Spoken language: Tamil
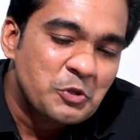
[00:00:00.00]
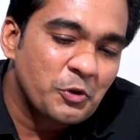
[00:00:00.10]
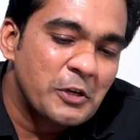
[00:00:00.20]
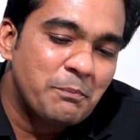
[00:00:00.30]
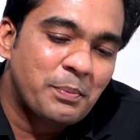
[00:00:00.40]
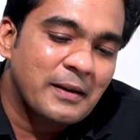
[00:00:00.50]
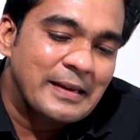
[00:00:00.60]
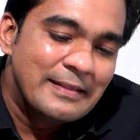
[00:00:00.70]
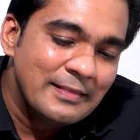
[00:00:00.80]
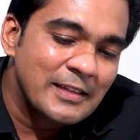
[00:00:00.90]
ஸோ இப்போ
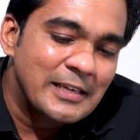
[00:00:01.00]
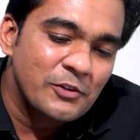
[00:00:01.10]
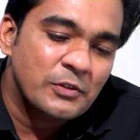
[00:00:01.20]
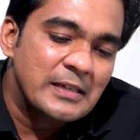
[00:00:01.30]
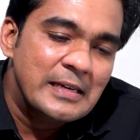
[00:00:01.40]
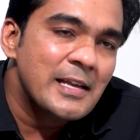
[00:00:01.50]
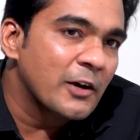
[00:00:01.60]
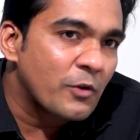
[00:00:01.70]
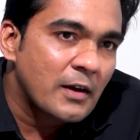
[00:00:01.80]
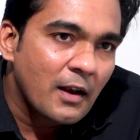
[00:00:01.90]
இந்த இது வந்து
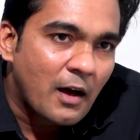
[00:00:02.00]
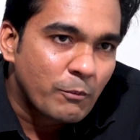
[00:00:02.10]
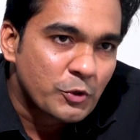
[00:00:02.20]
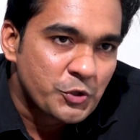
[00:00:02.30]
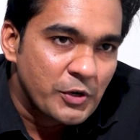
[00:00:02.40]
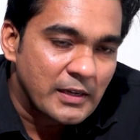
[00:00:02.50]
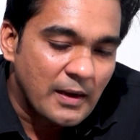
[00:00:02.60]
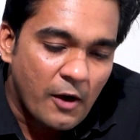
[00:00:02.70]
இந்தியாவுக்கு ஒரு நல்ல ஆப்பர்ச்சுனிட்டி